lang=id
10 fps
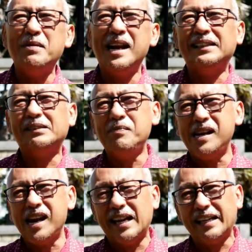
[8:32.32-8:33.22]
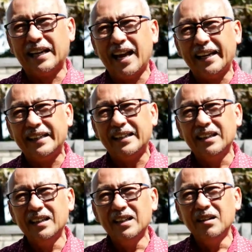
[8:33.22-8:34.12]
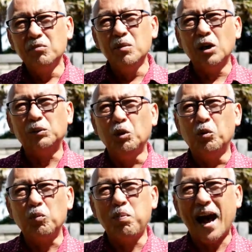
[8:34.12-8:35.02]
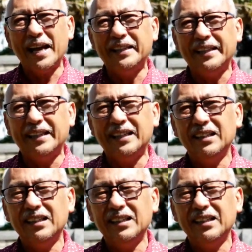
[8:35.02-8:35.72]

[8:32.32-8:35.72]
cemilan-cemilan yang lain, membuat bubur bayi,